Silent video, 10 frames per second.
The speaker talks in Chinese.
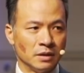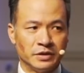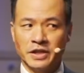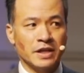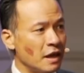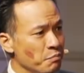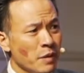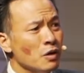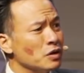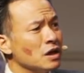接下来
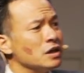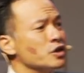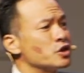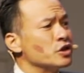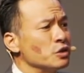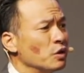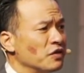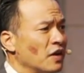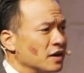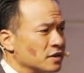没有任何事情会
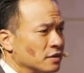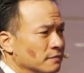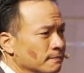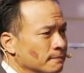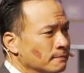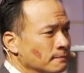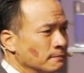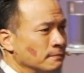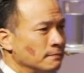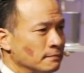发生，
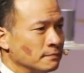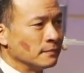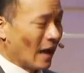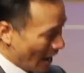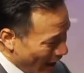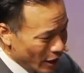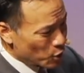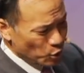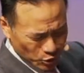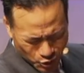骸
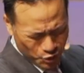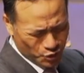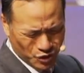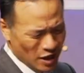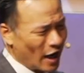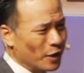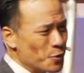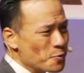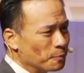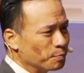骨继续是骸骨，